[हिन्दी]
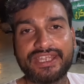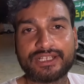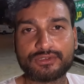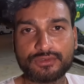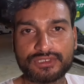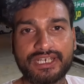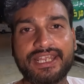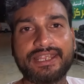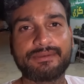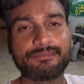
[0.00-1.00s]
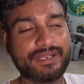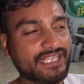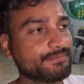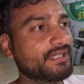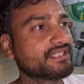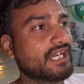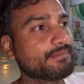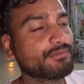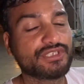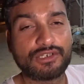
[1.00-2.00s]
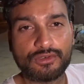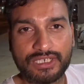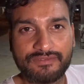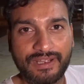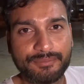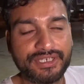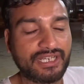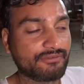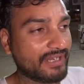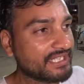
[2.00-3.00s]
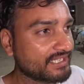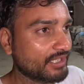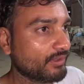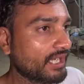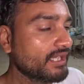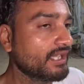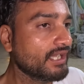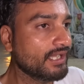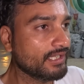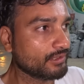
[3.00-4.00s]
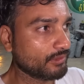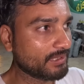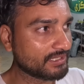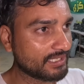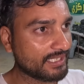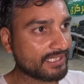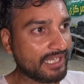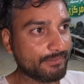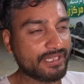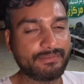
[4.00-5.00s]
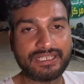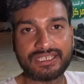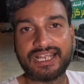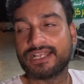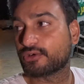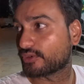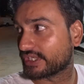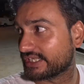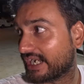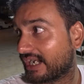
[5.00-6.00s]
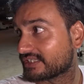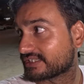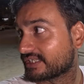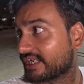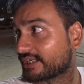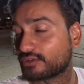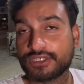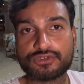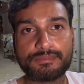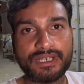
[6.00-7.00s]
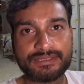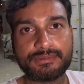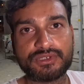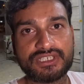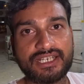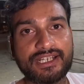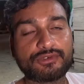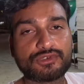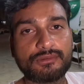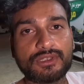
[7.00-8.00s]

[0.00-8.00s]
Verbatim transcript: एक दूसरे प्लेस पे जहाँ पे मुझे एक लोकल फैमिली ने इनवाइट किया हुआ है तो बंदर एक हामिर मैं इसलिए आया हूँ क्योंकि यहाँ से ना एक्चुअली जो प्लेस पे मुझे जाना है उसको